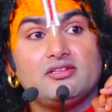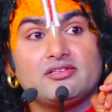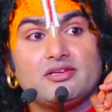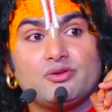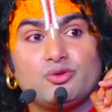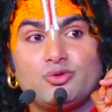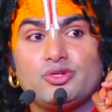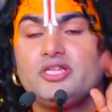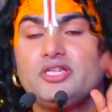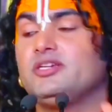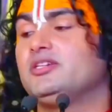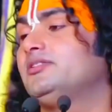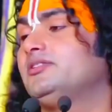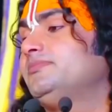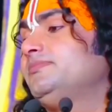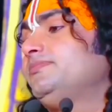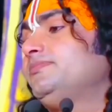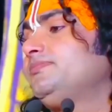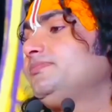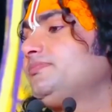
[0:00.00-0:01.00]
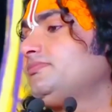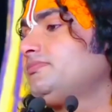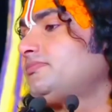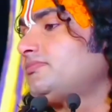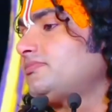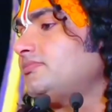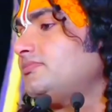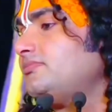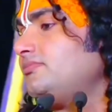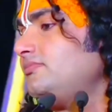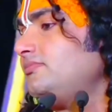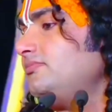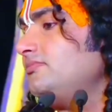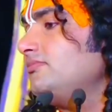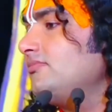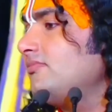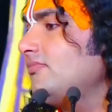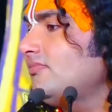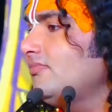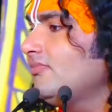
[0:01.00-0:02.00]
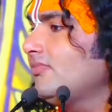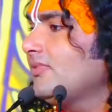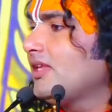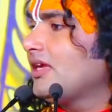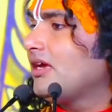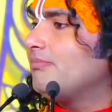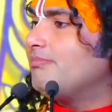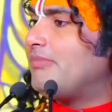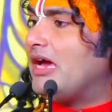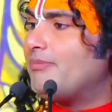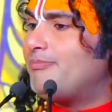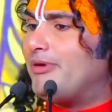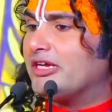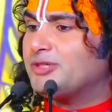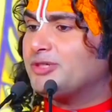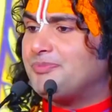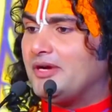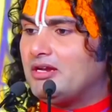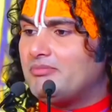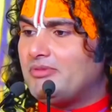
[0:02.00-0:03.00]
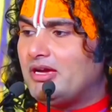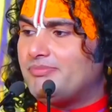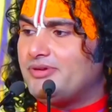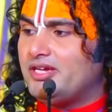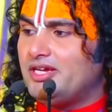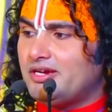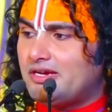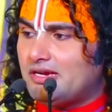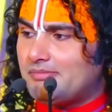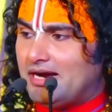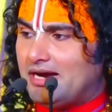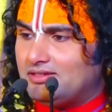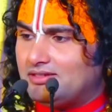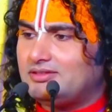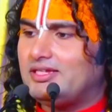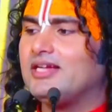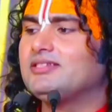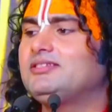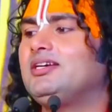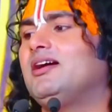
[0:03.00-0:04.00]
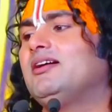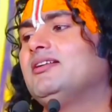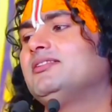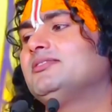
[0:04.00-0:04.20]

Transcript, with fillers: जरूरी है मैं बचपन में भीख मांगता था